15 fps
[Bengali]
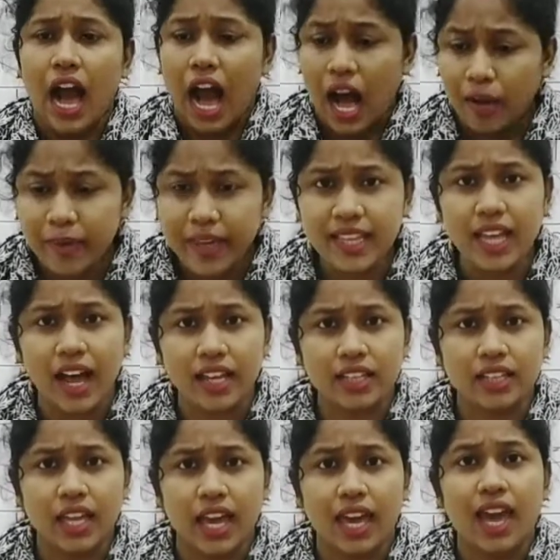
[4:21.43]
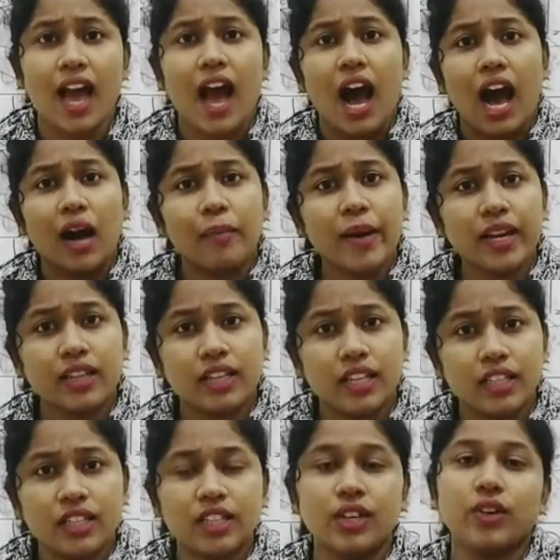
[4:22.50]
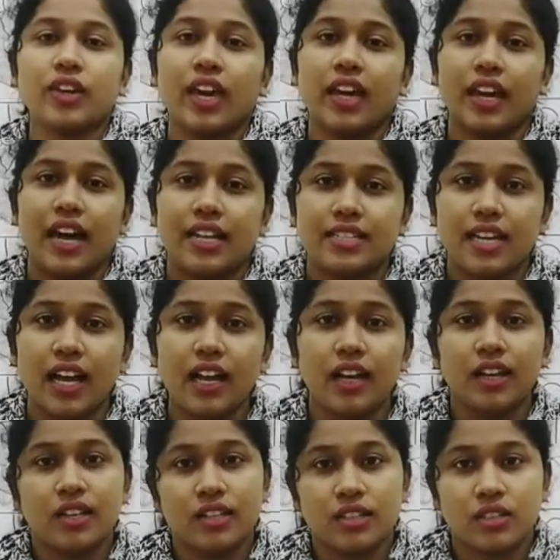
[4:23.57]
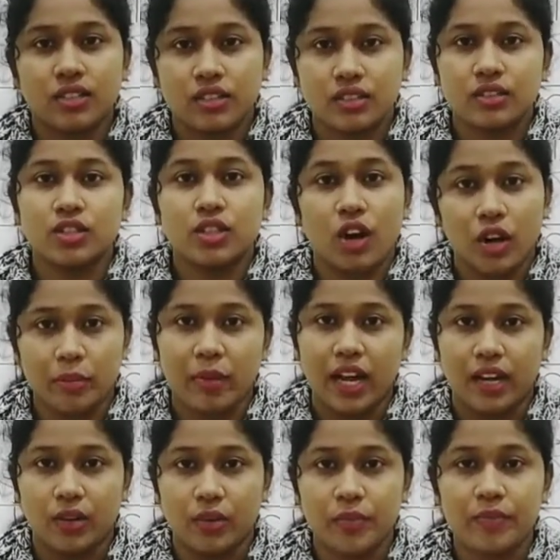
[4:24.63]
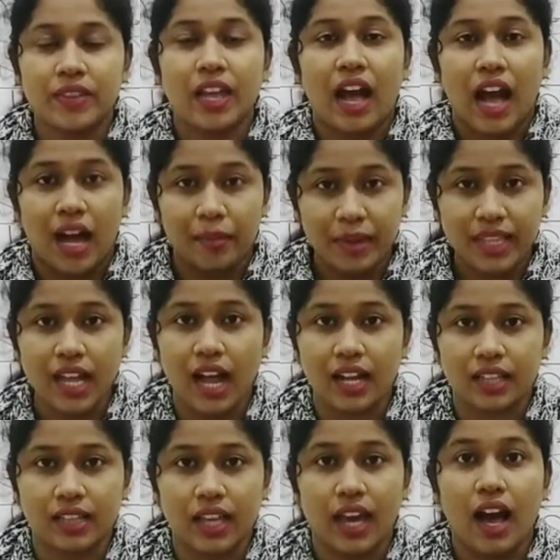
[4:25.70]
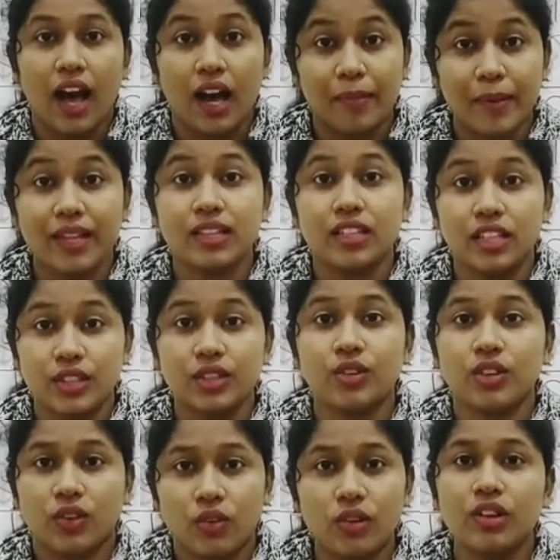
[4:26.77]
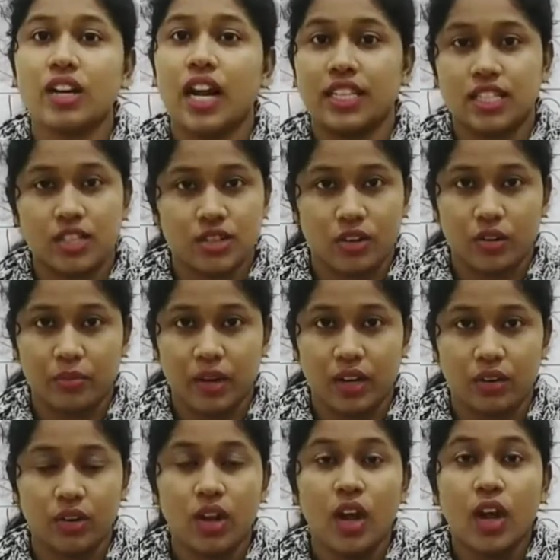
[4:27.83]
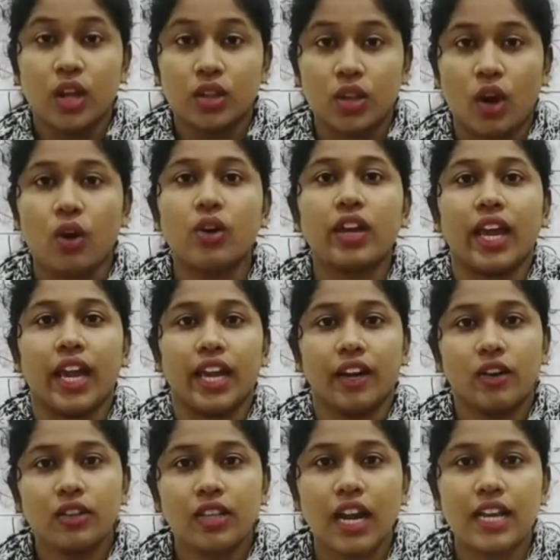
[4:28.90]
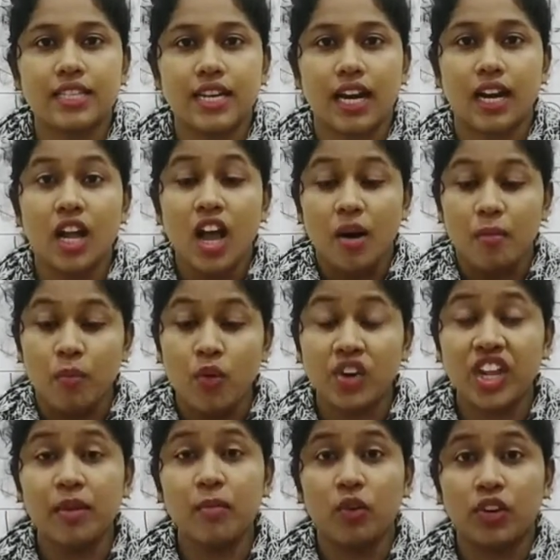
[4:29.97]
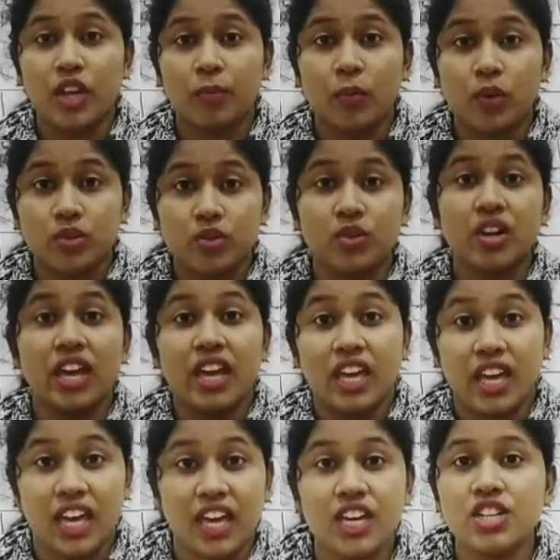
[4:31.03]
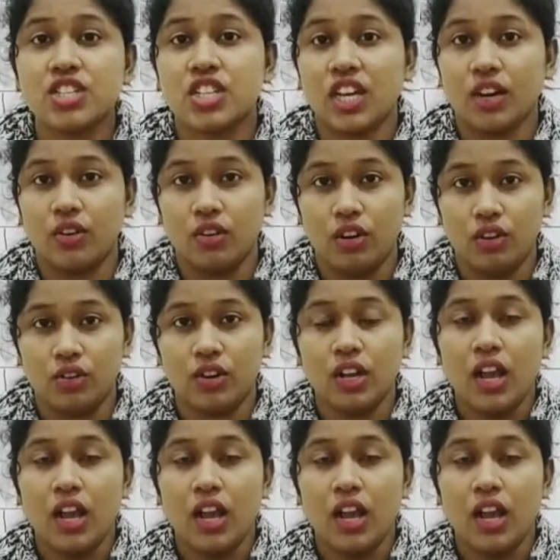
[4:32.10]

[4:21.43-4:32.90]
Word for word: আমি থাকতে আবার দ্বিতীয় কে রাজা জন্মালো আমি থাকতে আবার দ্বিতীয় কোন রাজা জন্মালো তখন হেরদ রাজার মনে মনে প্রচুর হিংসে হলো